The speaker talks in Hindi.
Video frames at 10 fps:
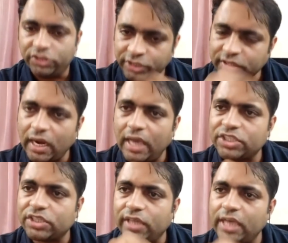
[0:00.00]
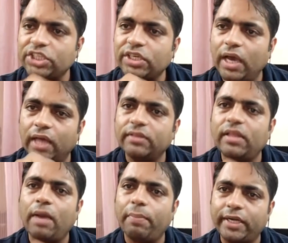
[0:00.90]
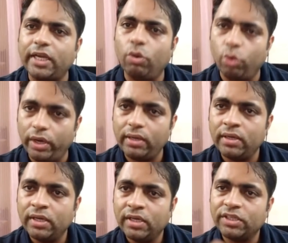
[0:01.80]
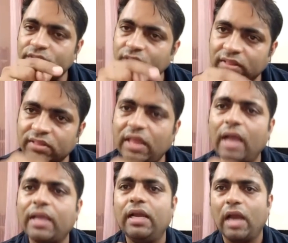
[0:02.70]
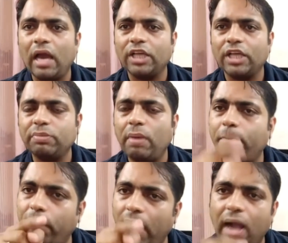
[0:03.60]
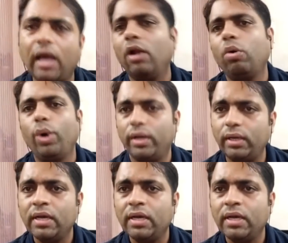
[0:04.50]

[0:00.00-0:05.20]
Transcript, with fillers: जितना इस देश के अंदर बैठे हुए सत्ता की लालच में पागल हुए